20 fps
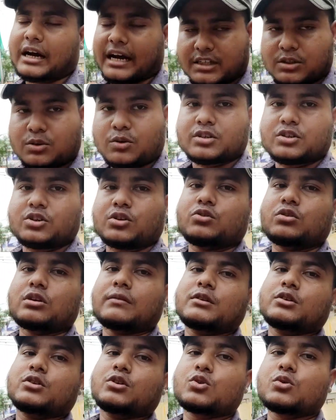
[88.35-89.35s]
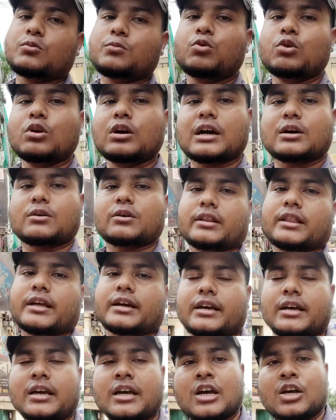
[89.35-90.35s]
কাজ করছে যদি আমি যদি খুব ভুল না করে
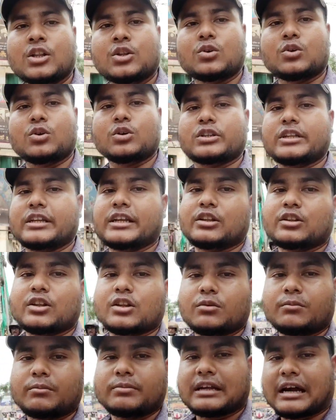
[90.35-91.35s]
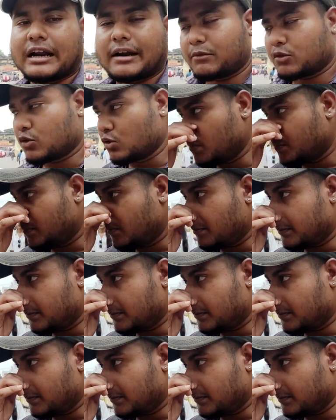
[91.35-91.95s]
থাকি তো তিনি কিন্তু ভাব খুব